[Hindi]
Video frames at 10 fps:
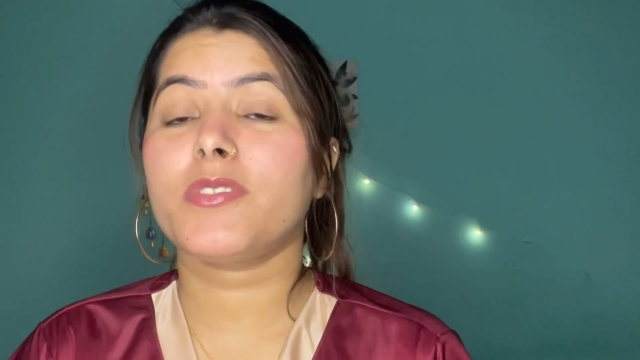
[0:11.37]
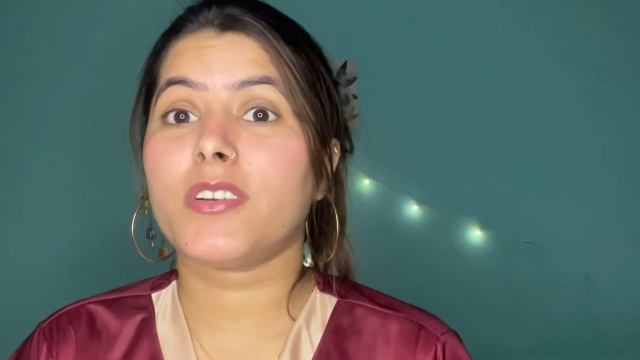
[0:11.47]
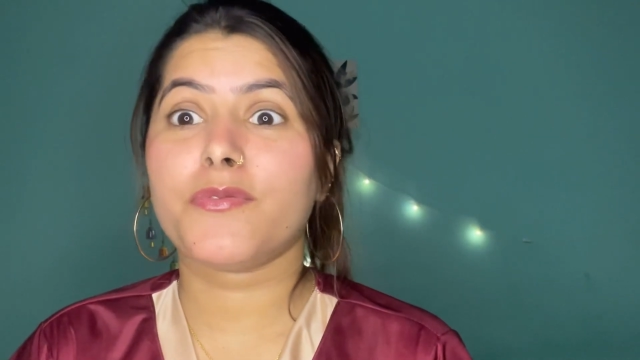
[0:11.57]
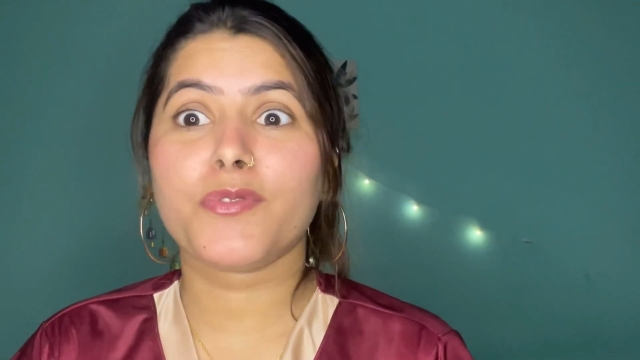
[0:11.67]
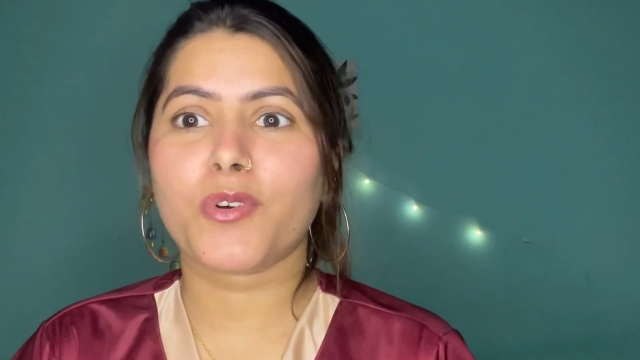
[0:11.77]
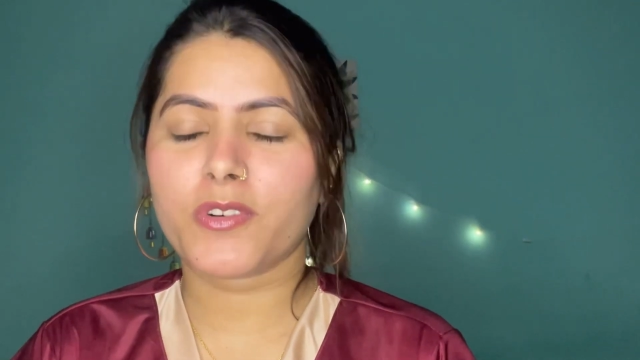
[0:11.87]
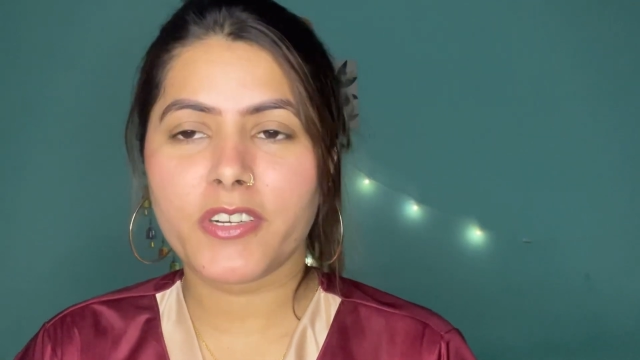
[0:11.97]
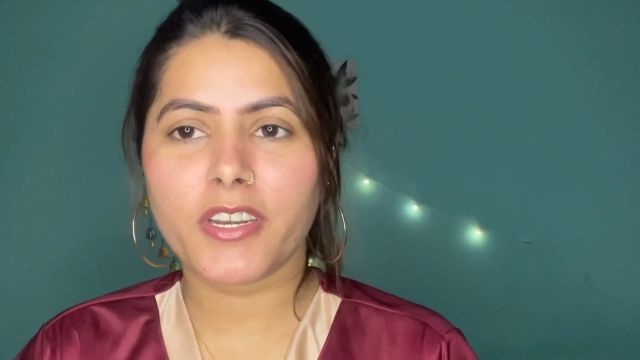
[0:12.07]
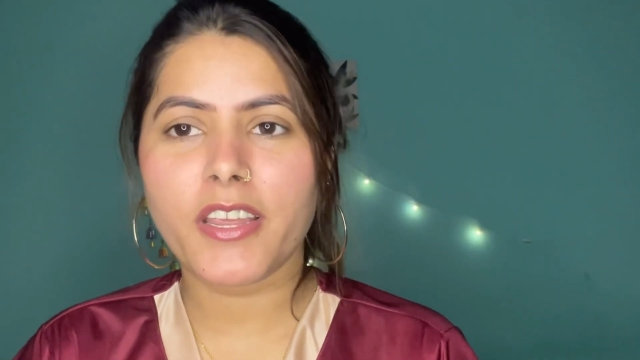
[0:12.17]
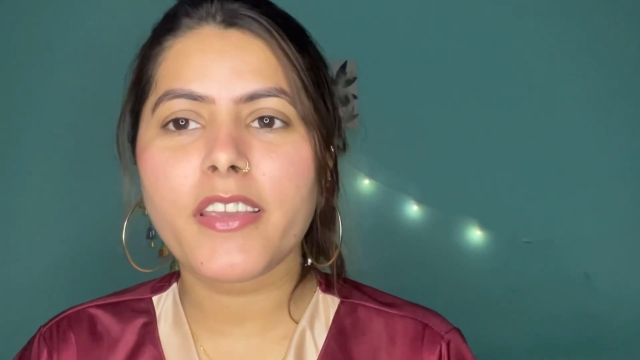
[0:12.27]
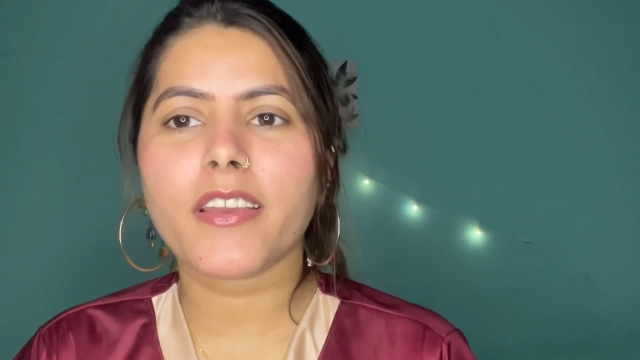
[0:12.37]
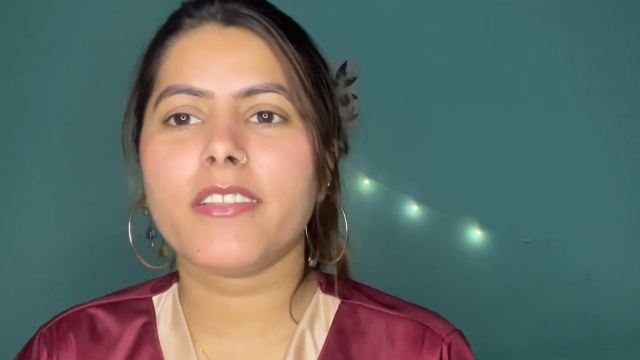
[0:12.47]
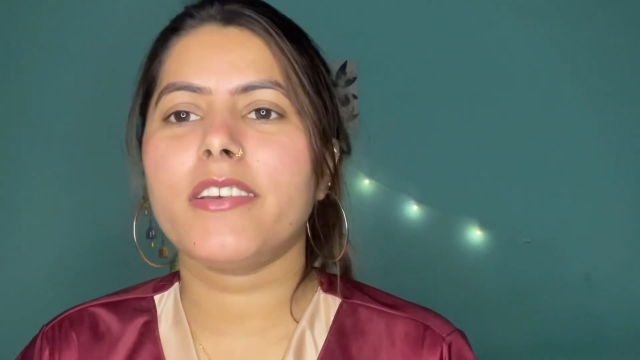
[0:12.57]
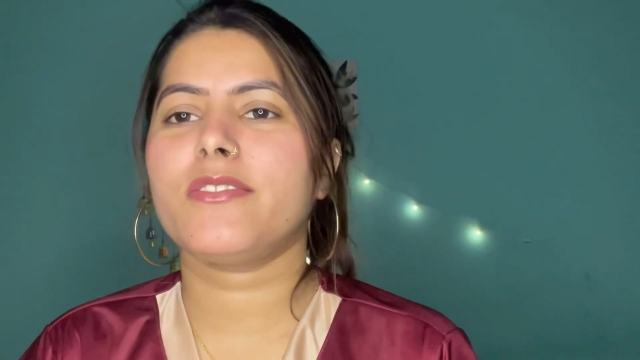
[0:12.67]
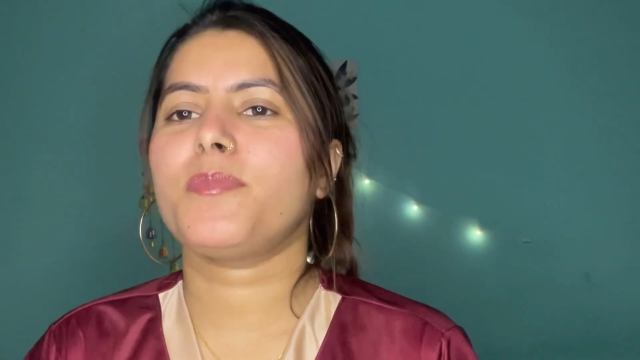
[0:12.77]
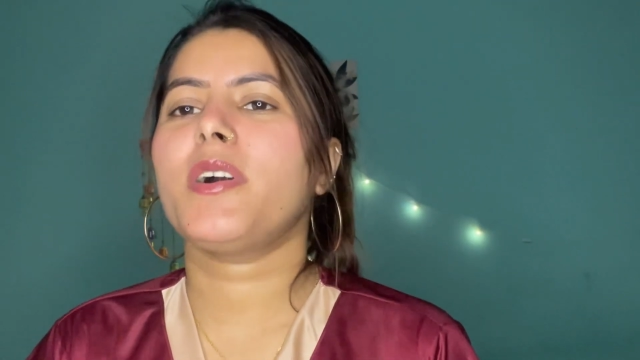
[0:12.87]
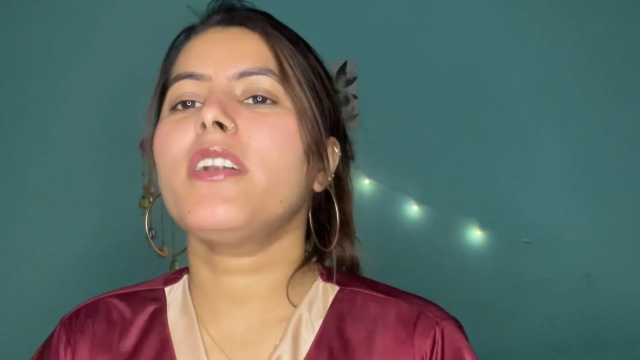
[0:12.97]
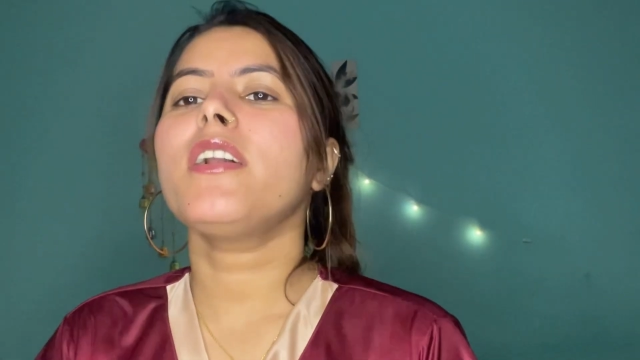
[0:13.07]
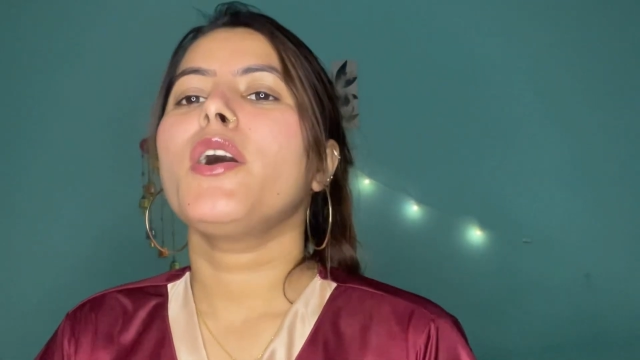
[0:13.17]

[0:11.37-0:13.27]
स्टफ्स ऑर्डर नहीं किए थे इस बार